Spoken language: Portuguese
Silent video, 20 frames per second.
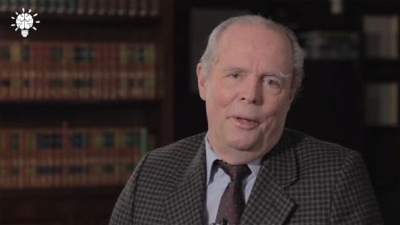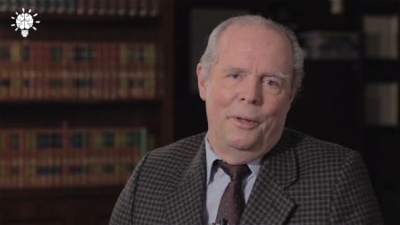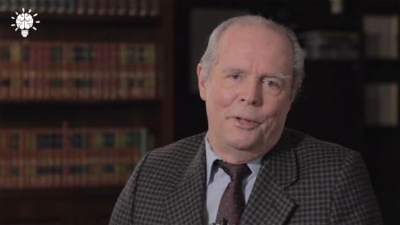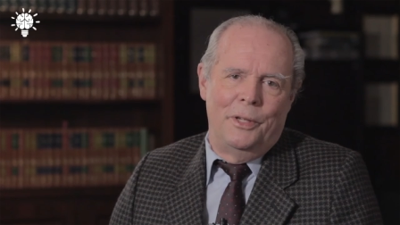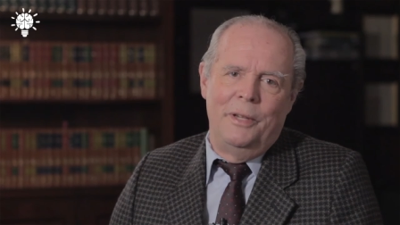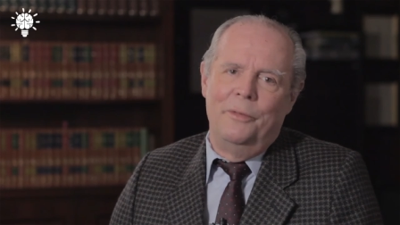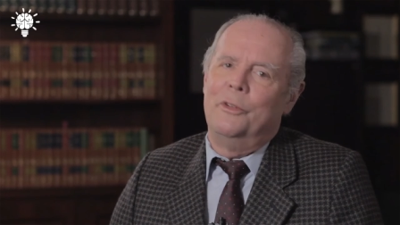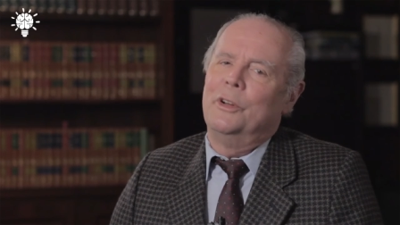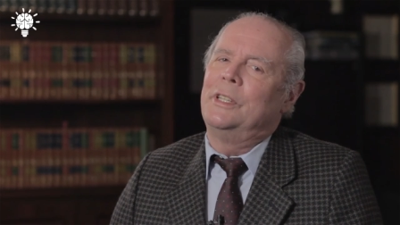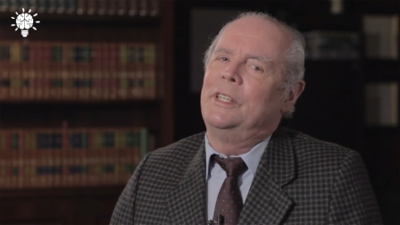
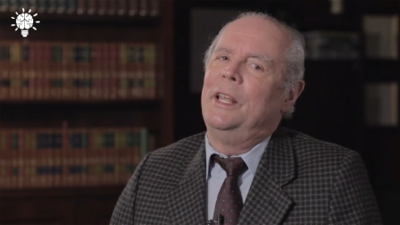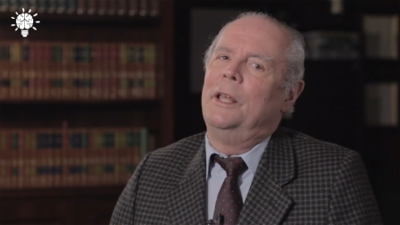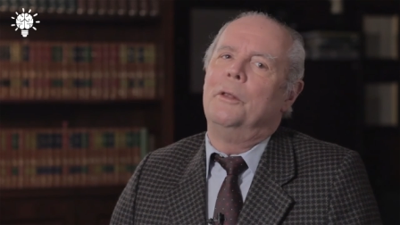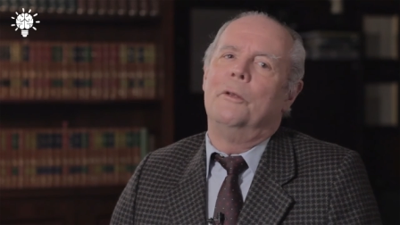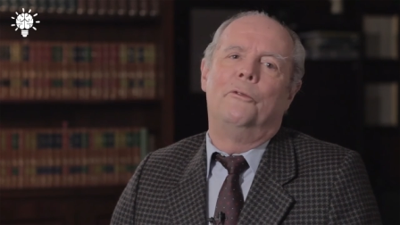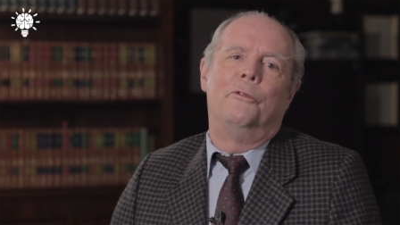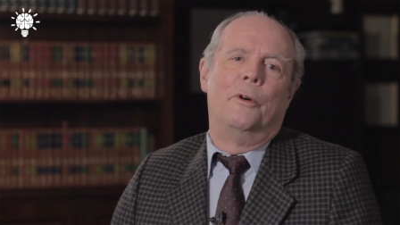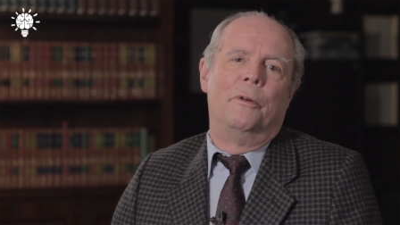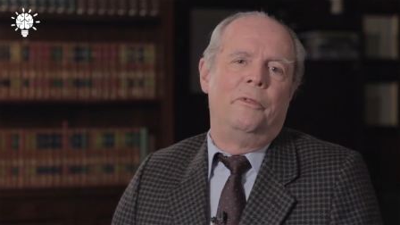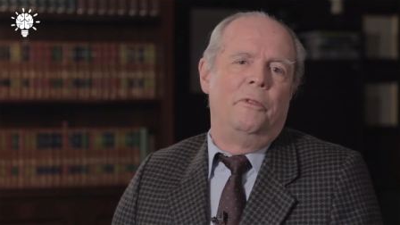se você
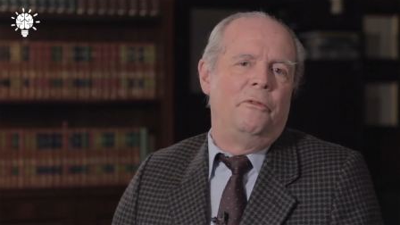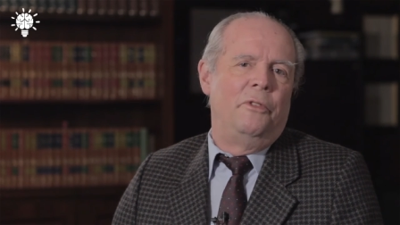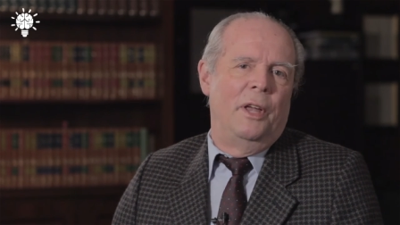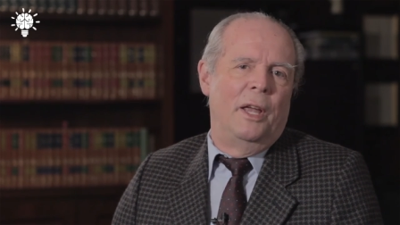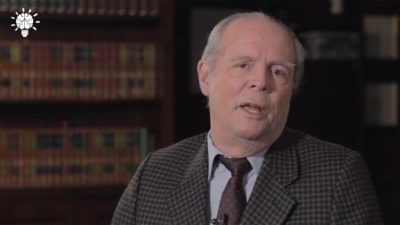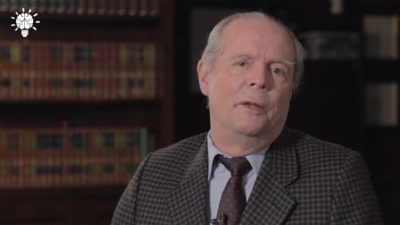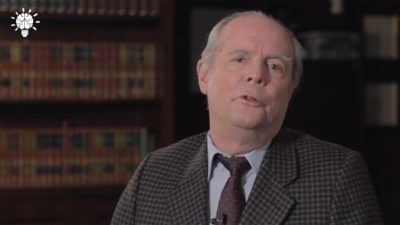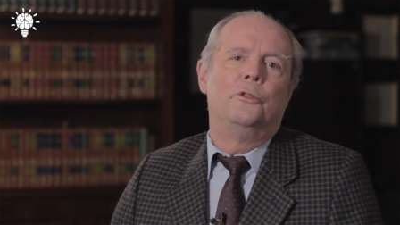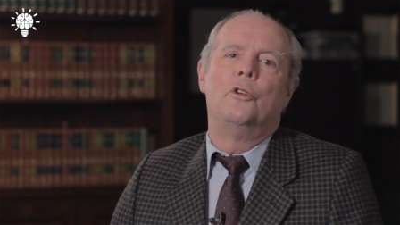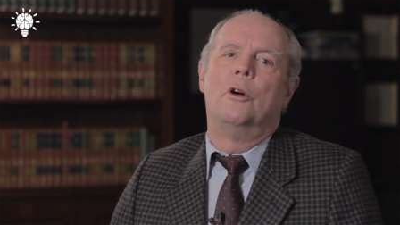não for
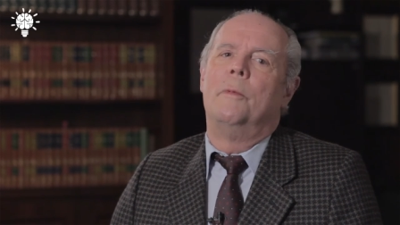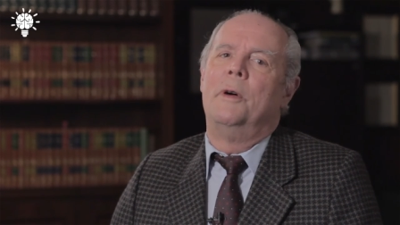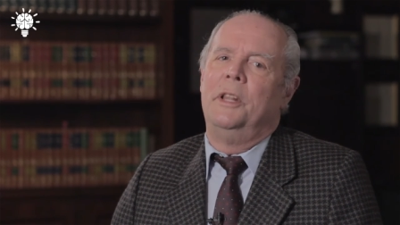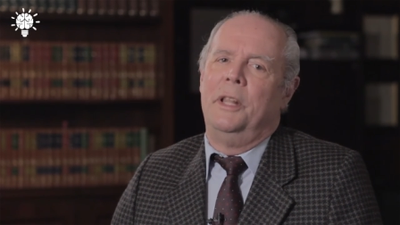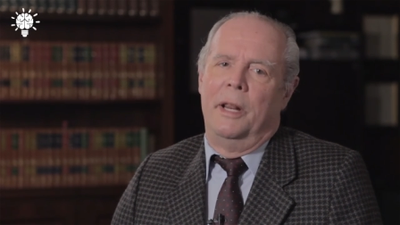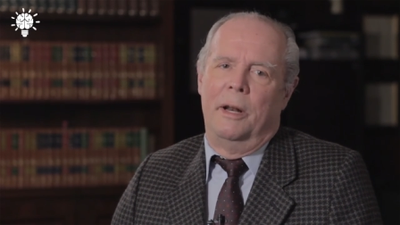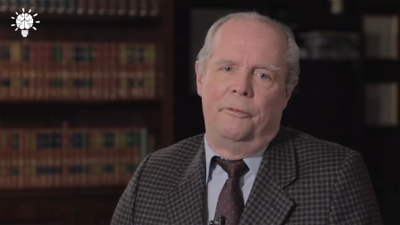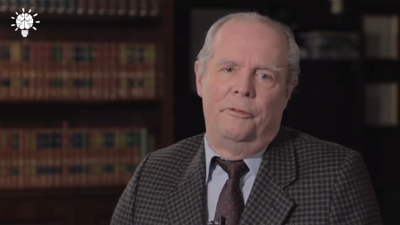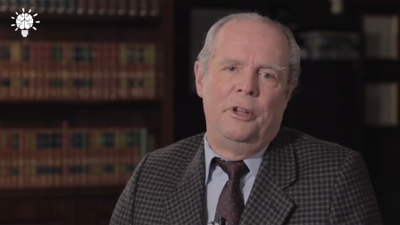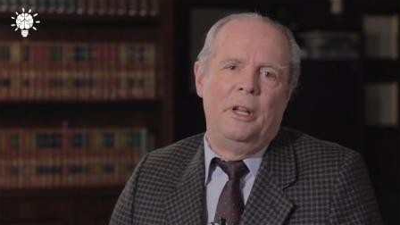viver de uma
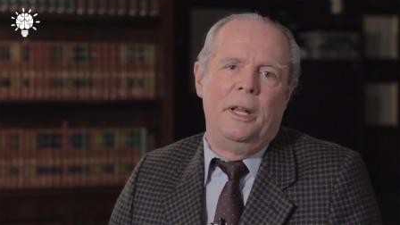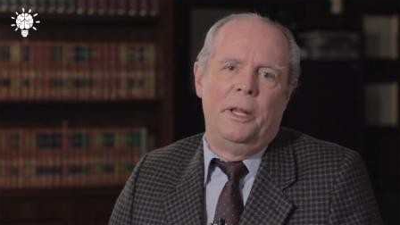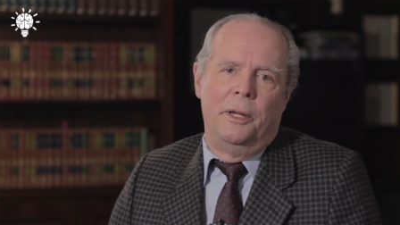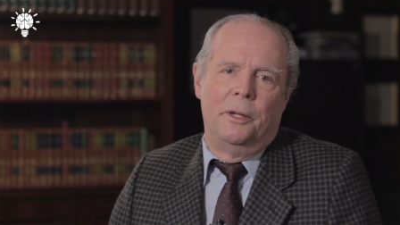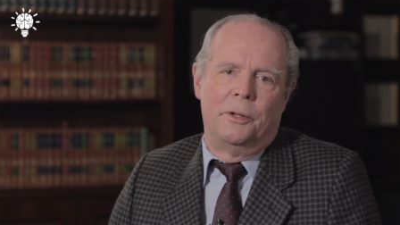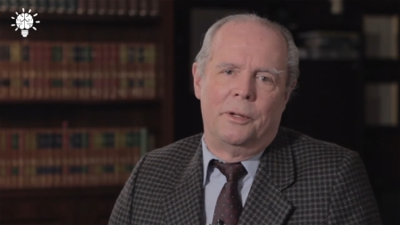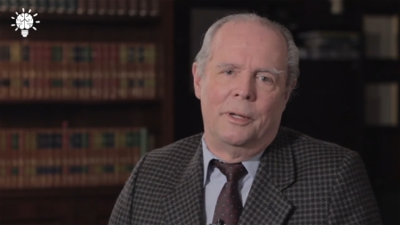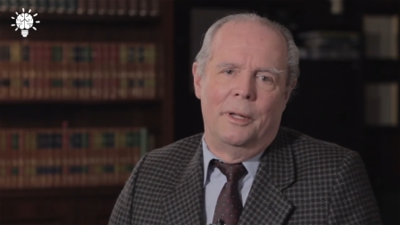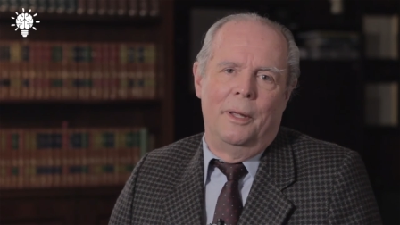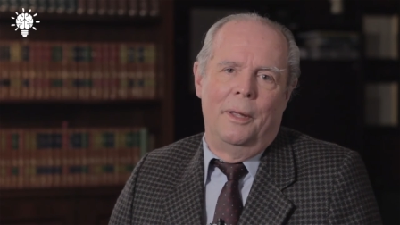maneira
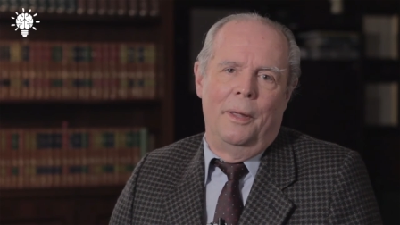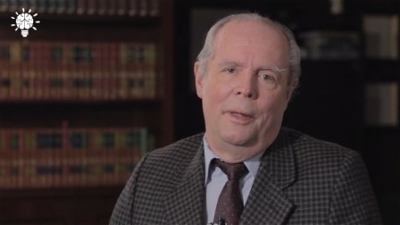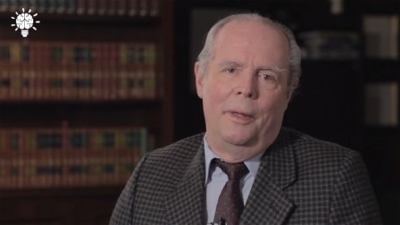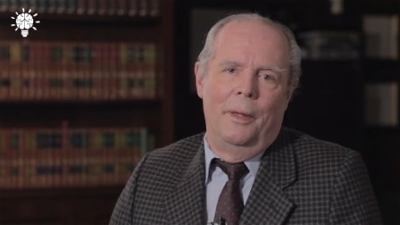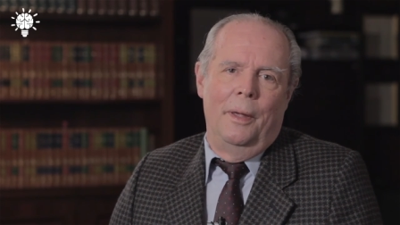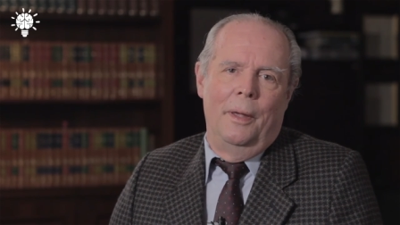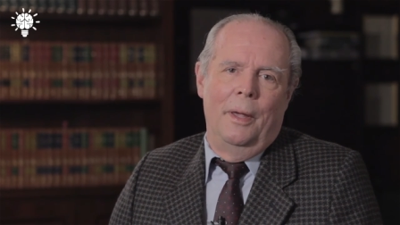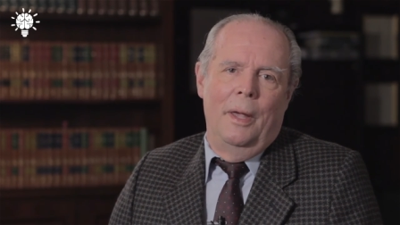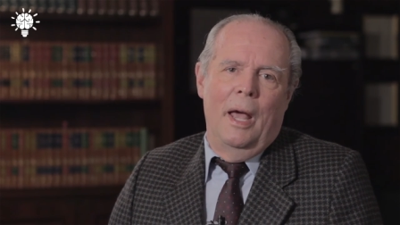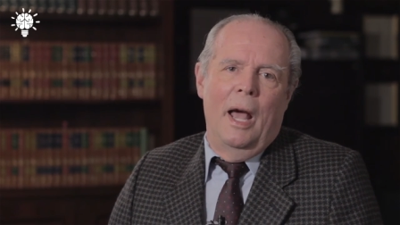feliz.
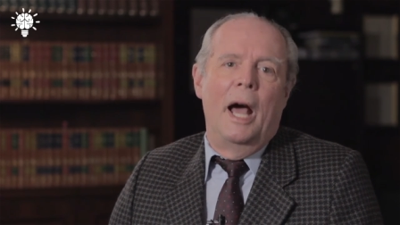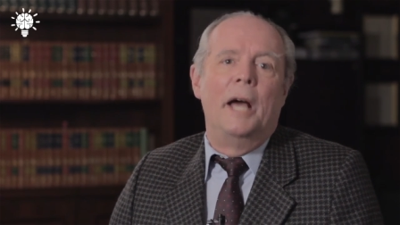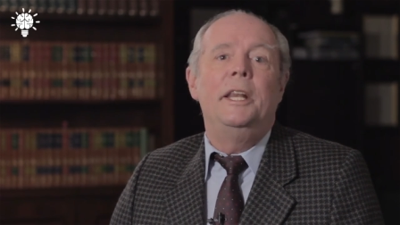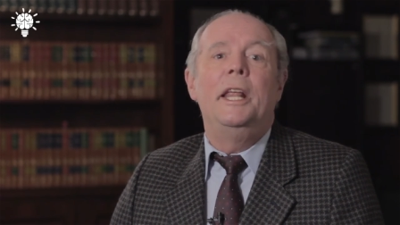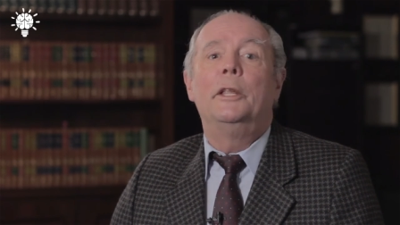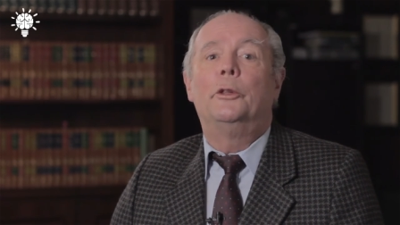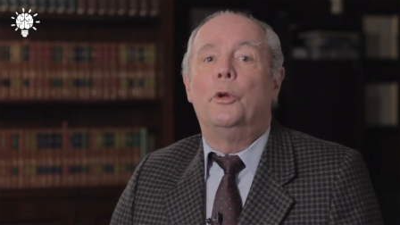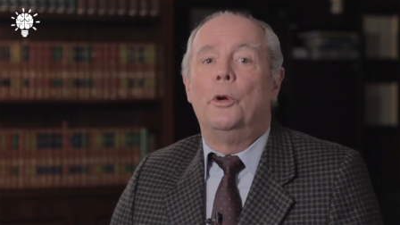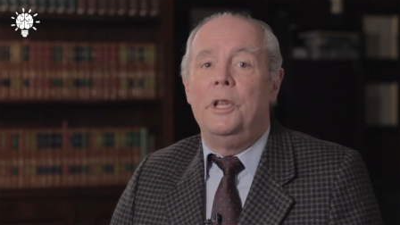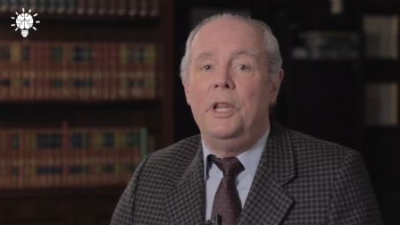
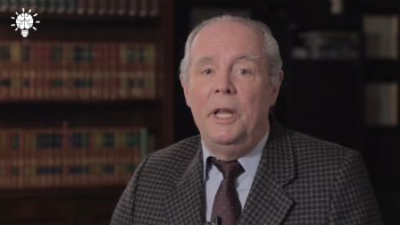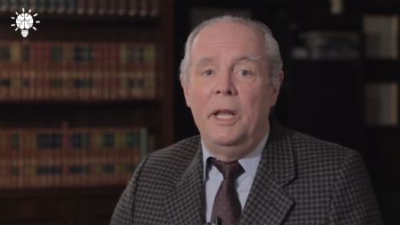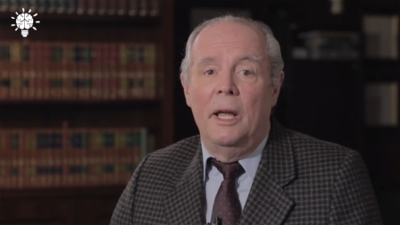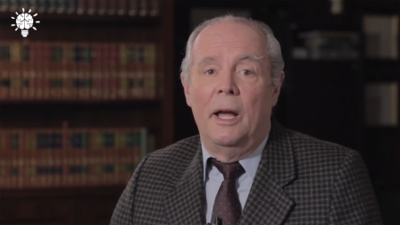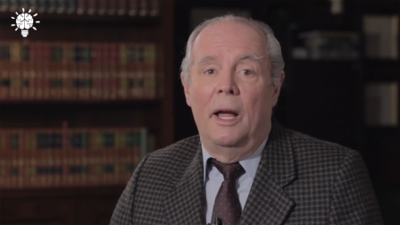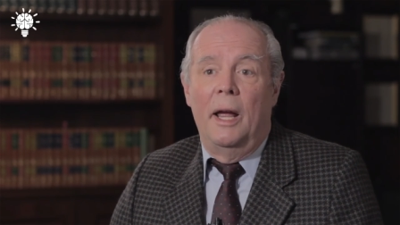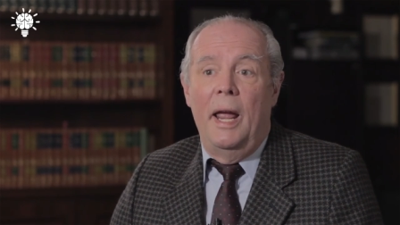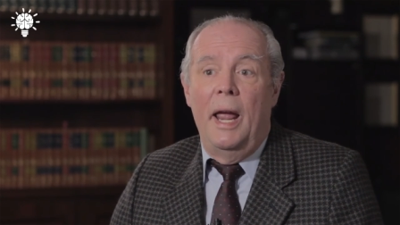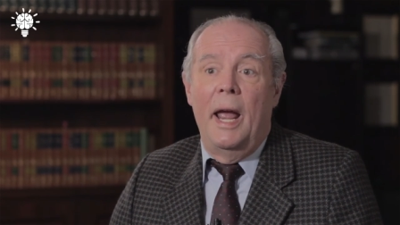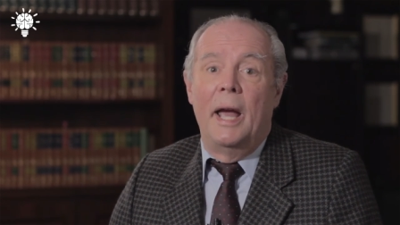
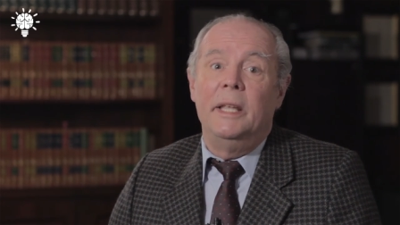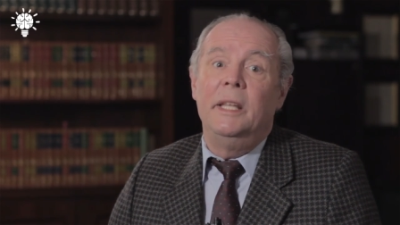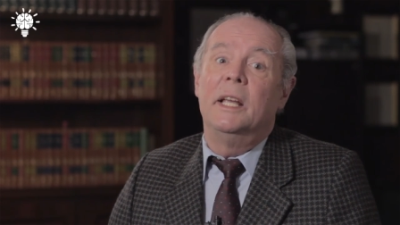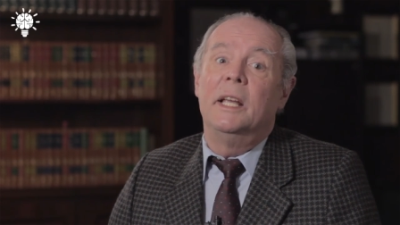Anedonia é a